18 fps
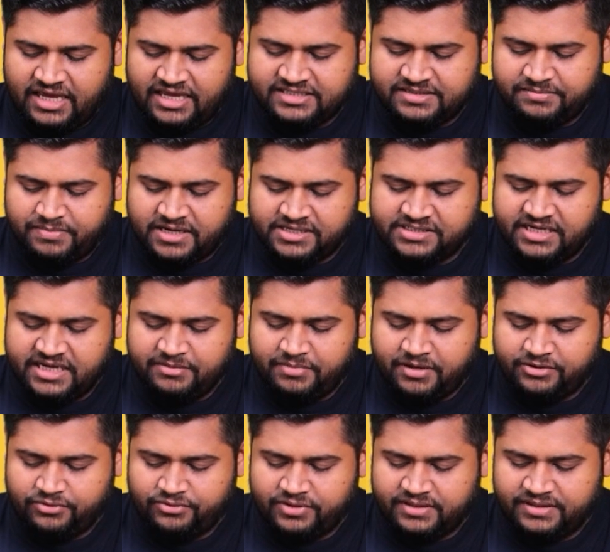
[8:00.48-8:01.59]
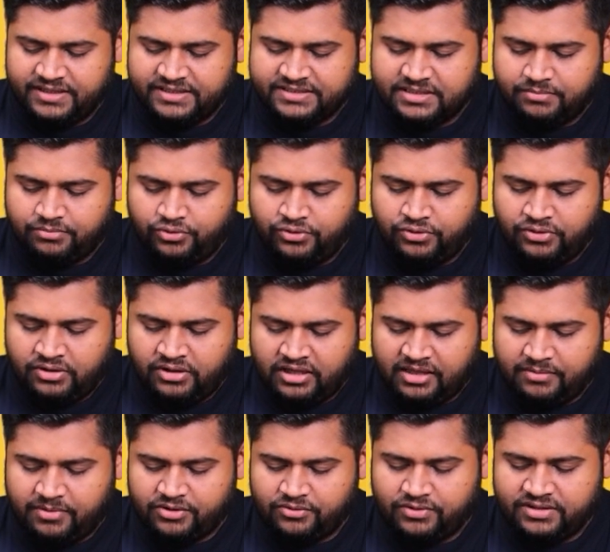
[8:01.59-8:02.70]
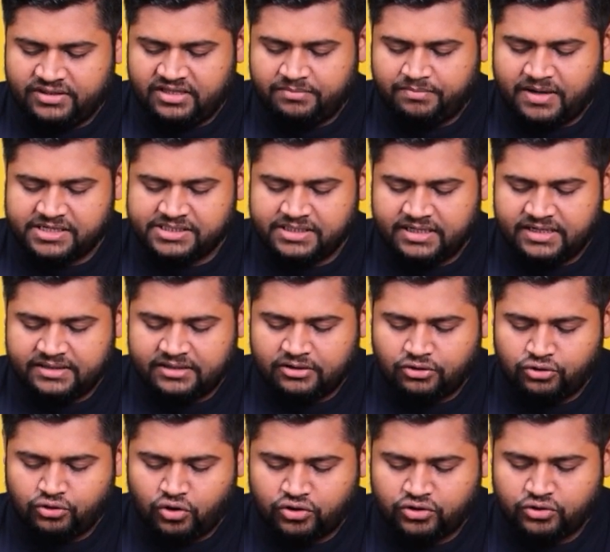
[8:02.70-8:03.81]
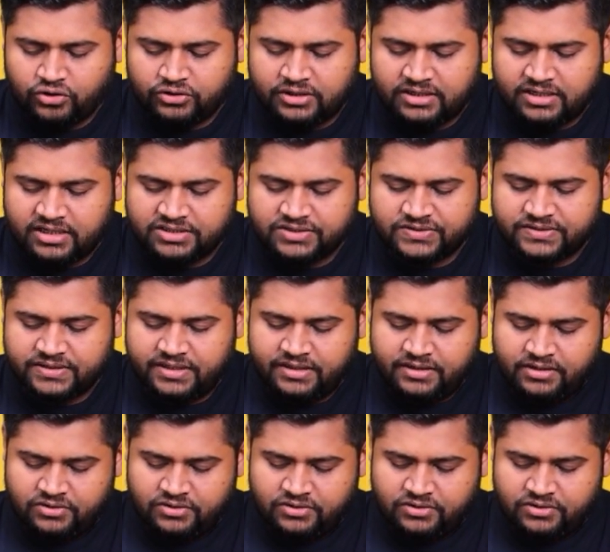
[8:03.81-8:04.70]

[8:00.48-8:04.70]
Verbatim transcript: এই যে পাশে এই বাটনটা দিয়ে যাব এই বাটনটা দিয়ে পাশে গেলে দেখো ডট কথাটা আসছে